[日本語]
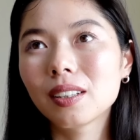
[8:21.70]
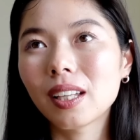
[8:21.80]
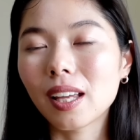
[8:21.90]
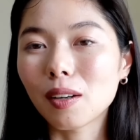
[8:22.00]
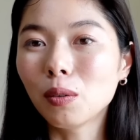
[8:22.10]

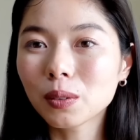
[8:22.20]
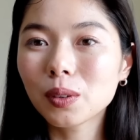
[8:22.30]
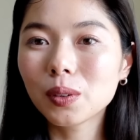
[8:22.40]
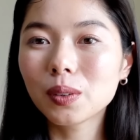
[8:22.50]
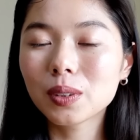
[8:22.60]
て本
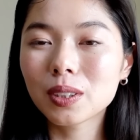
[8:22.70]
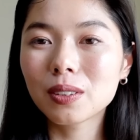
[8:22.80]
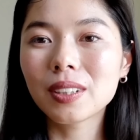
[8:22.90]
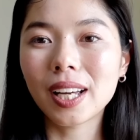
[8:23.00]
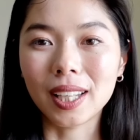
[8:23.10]
当
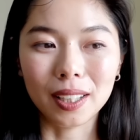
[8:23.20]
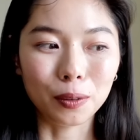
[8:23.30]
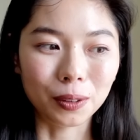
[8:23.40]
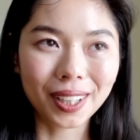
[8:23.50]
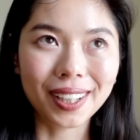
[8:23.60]
少ない
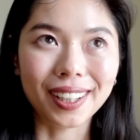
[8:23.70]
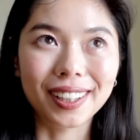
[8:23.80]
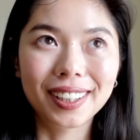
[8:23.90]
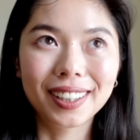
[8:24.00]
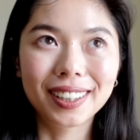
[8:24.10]
ような
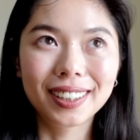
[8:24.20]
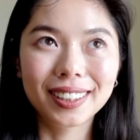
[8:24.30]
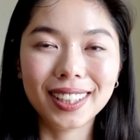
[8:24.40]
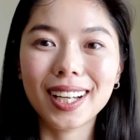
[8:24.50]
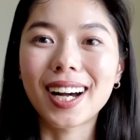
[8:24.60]

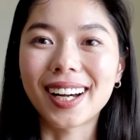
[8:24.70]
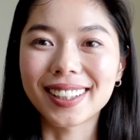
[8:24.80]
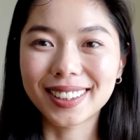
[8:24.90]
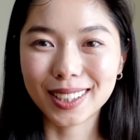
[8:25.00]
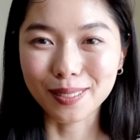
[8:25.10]
気が
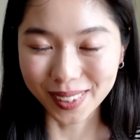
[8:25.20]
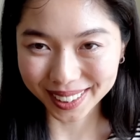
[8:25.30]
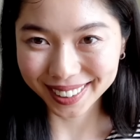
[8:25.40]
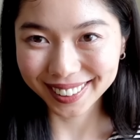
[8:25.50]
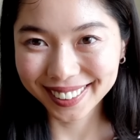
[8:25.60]
しま
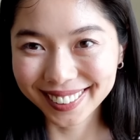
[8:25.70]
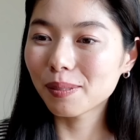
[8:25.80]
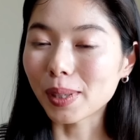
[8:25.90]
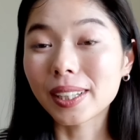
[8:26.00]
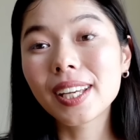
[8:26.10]
す。
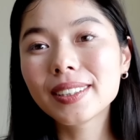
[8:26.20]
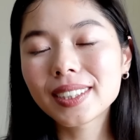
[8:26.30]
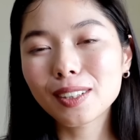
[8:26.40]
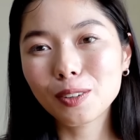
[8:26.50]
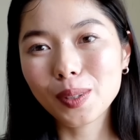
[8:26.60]
電
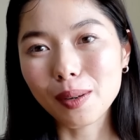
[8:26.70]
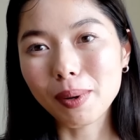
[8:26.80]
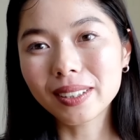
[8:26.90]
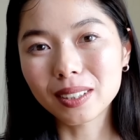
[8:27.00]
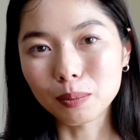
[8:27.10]
車とか
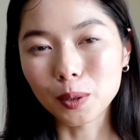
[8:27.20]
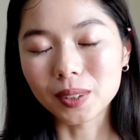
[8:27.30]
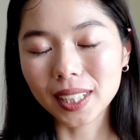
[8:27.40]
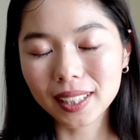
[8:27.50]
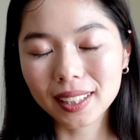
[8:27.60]
バスも
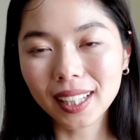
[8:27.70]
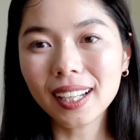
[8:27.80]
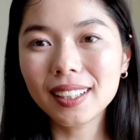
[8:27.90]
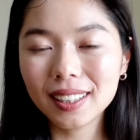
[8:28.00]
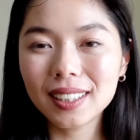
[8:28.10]
絶
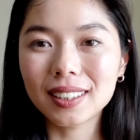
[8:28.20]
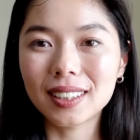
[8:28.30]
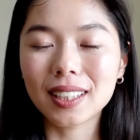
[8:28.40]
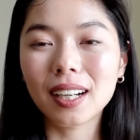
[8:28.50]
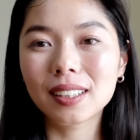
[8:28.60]
対に
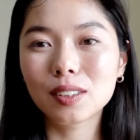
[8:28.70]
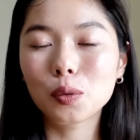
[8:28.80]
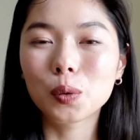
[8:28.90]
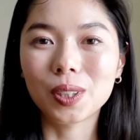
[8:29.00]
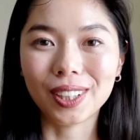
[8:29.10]
時間
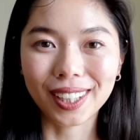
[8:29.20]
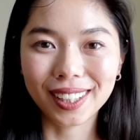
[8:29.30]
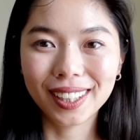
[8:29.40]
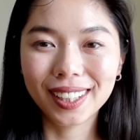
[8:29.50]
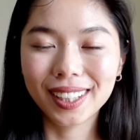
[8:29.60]
通りに
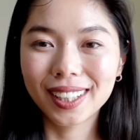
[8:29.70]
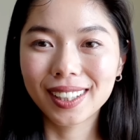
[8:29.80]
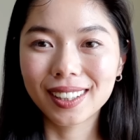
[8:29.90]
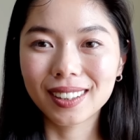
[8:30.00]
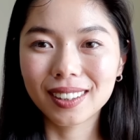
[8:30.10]

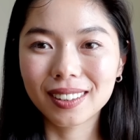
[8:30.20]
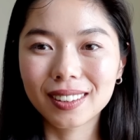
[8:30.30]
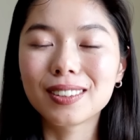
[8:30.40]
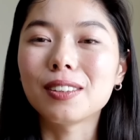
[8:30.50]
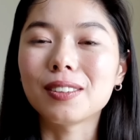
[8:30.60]

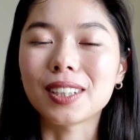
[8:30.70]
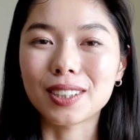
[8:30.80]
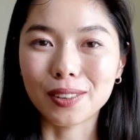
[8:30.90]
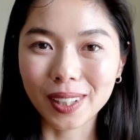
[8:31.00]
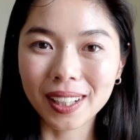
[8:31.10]
来るんで
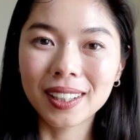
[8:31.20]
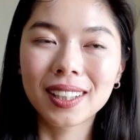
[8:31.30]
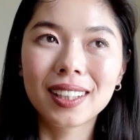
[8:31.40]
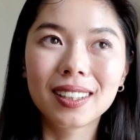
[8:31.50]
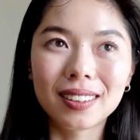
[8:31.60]
すよね。
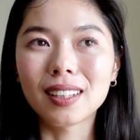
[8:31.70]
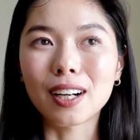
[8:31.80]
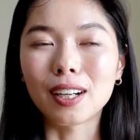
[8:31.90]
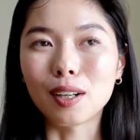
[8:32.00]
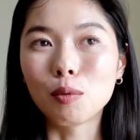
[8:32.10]
だ
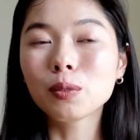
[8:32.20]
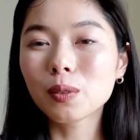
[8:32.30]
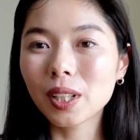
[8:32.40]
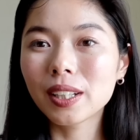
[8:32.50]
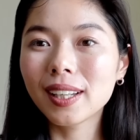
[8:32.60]
から本
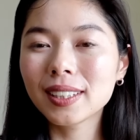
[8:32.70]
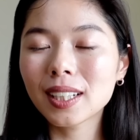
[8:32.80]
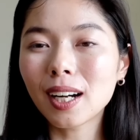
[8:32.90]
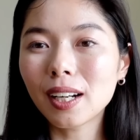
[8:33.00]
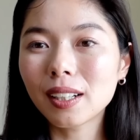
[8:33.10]
当ね電
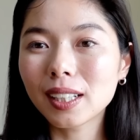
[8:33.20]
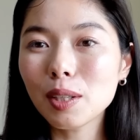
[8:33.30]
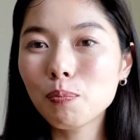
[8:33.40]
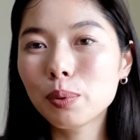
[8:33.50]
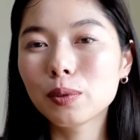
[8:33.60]
車が
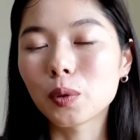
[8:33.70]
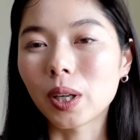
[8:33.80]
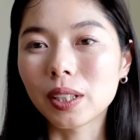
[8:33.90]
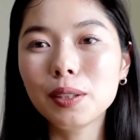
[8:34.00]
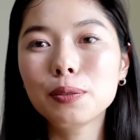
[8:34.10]
1分と
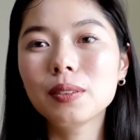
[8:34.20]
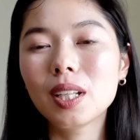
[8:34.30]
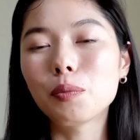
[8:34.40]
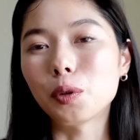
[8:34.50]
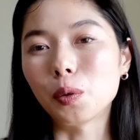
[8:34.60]
か2分
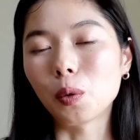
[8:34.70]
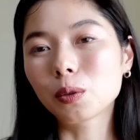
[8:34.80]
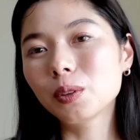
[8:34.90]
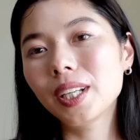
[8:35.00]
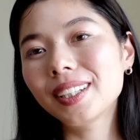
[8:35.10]
でも
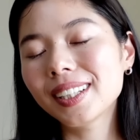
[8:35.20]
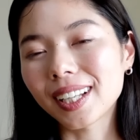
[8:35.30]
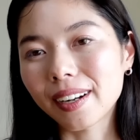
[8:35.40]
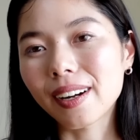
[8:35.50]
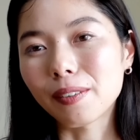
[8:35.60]
遅れて
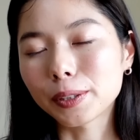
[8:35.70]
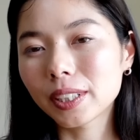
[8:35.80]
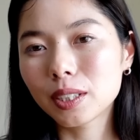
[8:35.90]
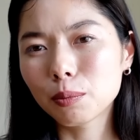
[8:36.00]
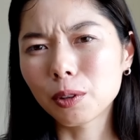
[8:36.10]
たら
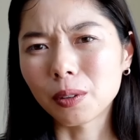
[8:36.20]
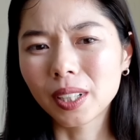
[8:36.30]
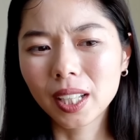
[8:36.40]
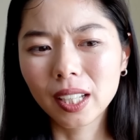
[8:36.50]
私も